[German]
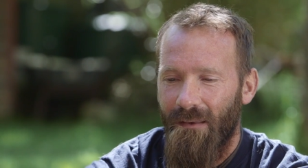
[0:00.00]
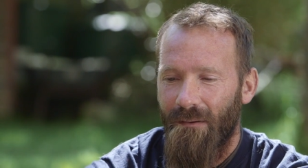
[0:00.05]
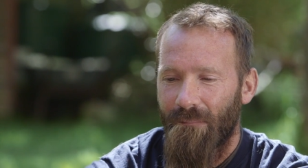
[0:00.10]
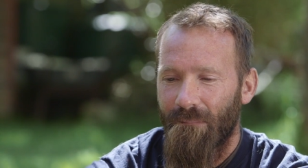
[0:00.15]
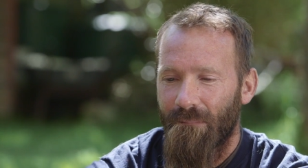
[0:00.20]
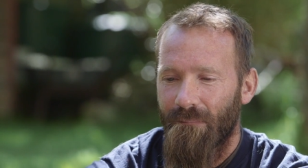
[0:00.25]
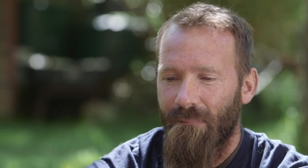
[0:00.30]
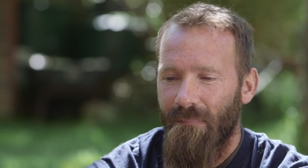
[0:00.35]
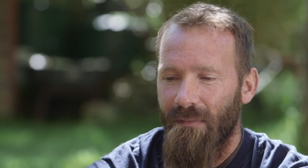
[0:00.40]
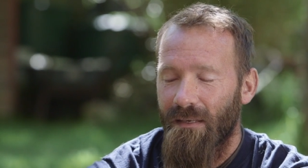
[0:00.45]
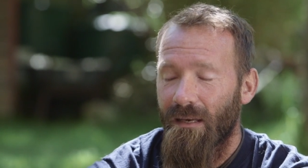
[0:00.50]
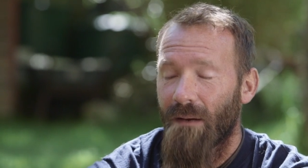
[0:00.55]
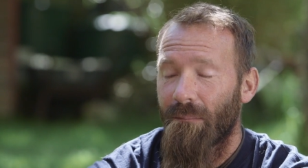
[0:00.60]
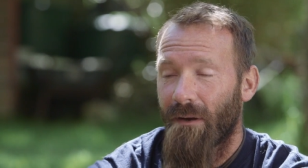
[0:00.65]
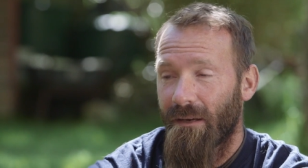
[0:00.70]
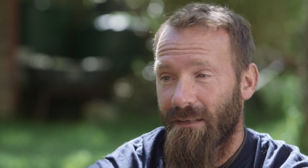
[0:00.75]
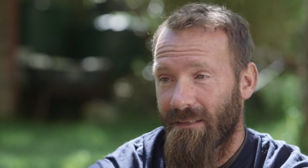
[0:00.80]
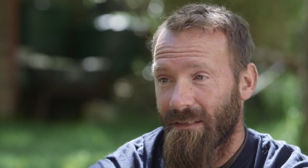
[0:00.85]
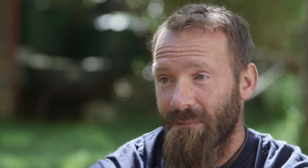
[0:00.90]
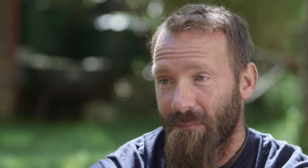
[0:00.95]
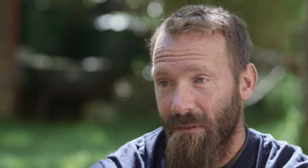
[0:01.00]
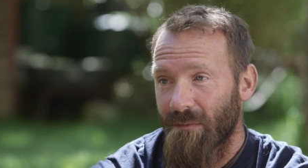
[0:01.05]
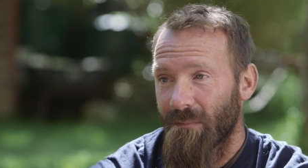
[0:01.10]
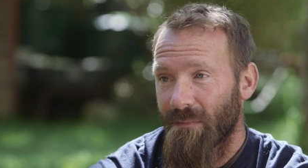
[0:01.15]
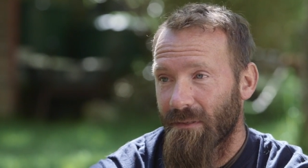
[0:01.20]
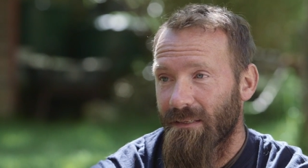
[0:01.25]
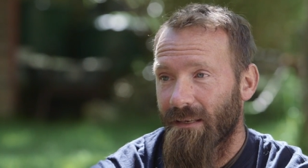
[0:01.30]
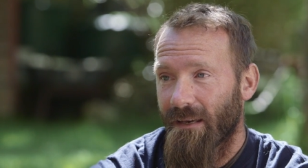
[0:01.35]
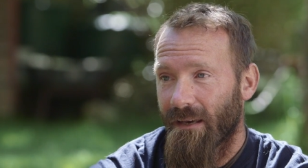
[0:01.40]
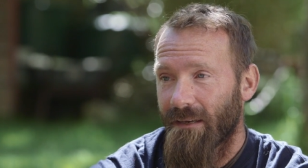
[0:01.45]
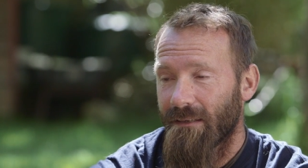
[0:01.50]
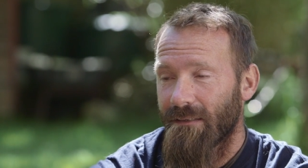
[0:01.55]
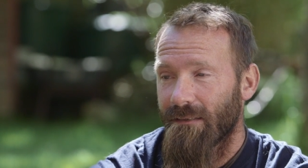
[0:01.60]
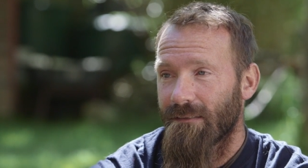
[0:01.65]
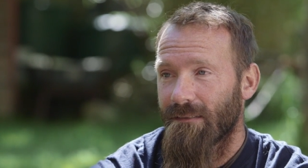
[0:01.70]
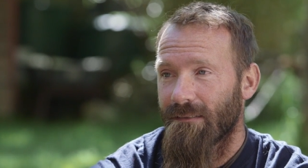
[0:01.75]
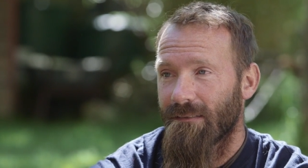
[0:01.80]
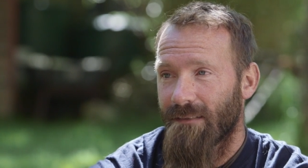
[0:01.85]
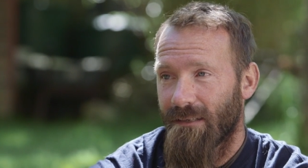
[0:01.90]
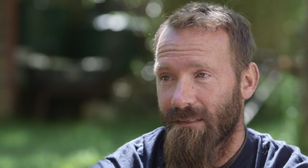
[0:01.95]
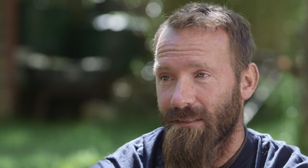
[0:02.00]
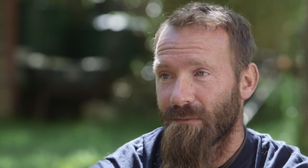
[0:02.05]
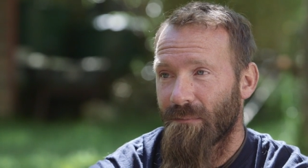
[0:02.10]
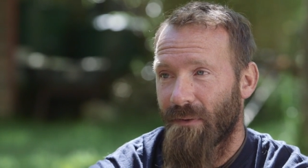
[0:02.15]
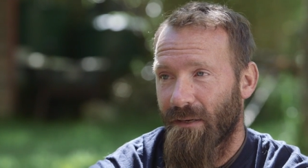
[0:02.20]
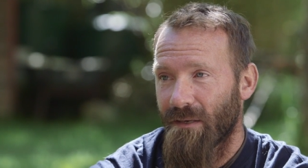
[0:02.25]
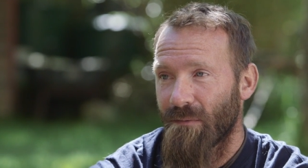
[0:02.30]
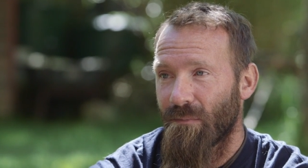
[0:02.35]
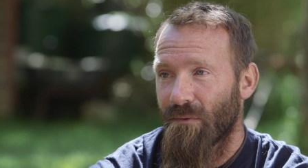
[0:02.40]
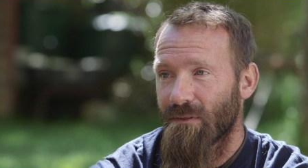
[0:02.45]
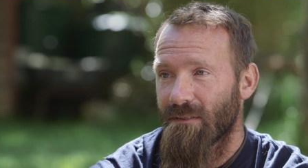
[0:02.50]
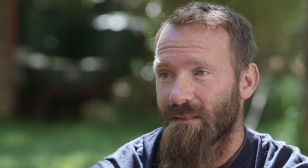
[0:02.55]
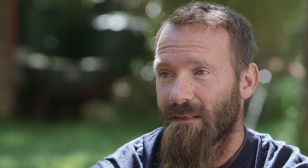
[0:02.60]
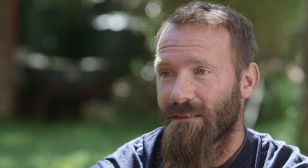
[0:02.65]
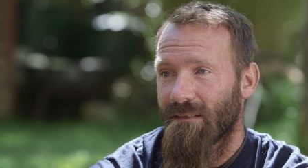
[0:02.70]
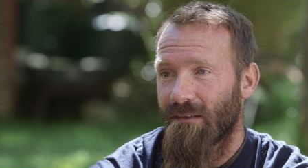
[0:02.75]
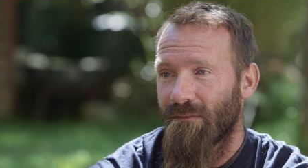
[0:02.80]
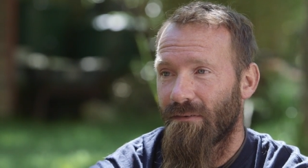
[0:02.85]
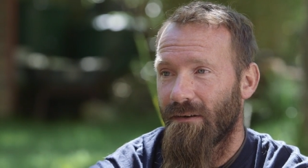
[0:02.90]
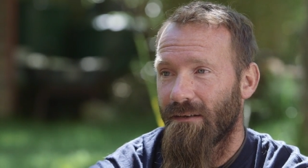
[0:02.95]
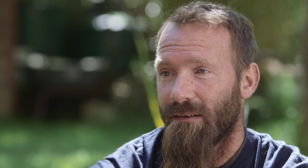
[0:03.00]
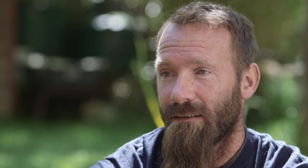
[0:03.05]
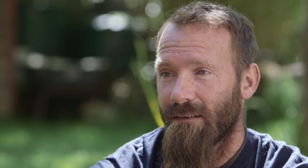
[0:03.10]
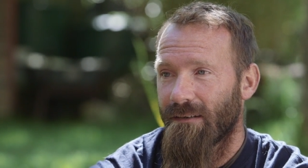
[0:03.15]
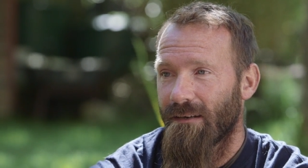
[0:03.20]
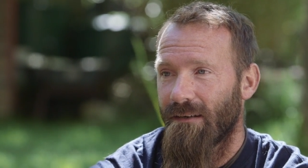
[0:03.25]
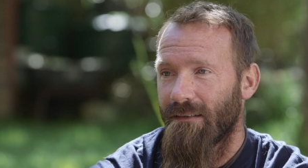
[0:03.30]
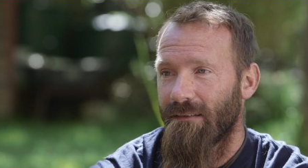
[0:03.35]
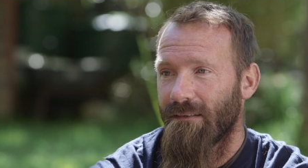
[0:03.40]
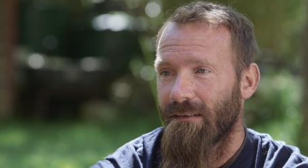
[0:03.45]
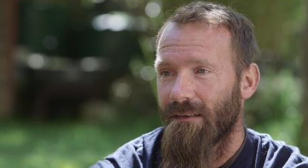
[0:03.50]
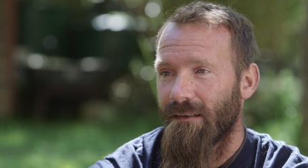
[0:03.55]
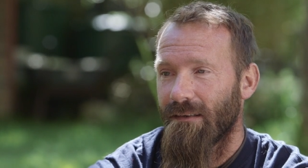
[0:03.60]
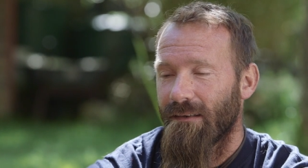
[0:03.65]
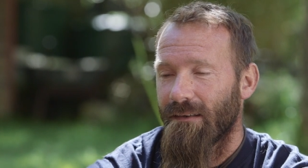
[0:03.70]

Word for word: ähm, ich habe eigentlich nicht mit damit gerechnet, dass ich meinen Geburtstag da feiern kann.